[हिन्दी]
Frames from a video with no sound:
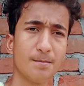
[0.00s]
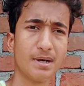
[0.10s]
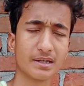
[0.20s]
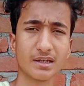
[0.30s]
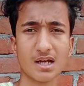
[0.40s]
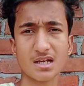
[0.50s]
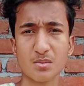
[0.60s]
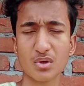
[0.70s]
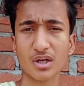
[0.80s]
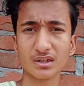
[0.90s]
बाकी आज
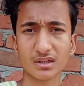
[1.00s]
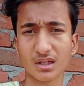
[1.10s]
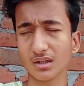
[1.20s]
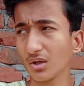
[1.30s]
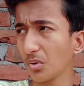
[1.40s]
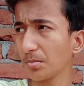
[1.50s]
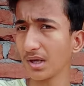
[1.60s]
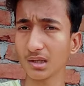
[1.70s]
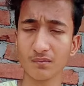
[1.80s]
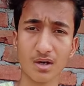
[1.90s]
हम लोग गए थे नाना राव
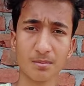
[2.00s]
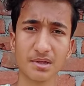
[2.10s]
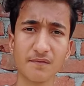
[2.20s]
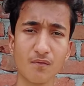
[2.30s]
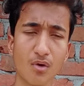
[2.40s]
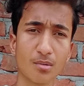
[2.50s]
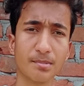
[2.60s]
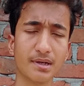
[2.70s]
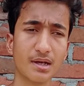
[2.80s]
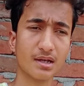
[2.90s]
पार्क वहाँ मैंने ब्लॉग
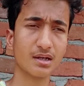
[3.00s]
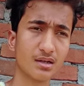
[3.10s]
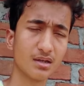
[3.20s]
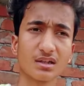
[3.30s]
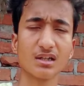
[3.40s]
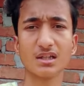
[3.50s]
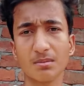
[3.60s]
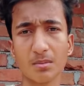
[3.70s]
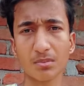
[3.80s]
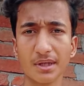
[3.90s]
बनाया कल
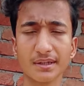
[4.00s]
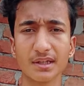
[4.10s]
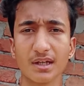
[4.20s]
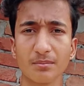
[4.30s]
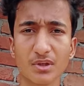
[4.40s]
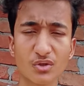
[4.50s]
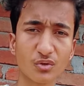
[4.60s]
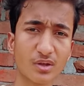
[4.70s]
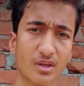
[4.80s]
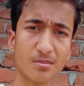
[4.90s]
जब हम गए थे ना अपने
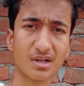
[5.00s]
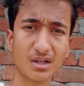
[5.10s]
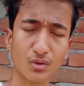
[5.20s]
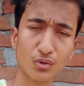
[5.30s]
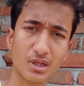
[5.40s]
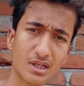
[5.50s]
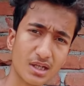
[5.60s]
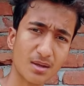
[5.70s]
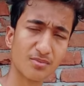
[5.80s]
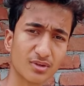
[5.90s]
छोटे से बकरे को लेने
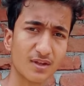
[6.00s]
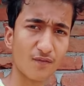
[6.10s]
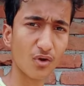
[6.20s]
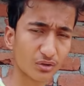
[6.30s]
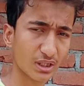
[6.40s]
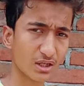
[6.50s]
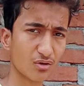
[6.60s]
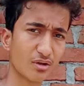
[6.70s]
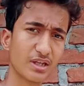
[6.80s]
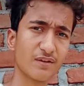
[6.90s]
आप लोग ने ब्लॉग देखा
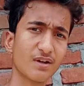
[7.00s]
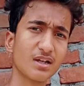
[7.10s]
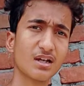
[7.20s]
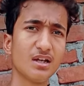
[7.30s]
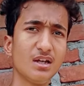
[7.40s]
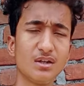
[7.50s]
होगा ये वाला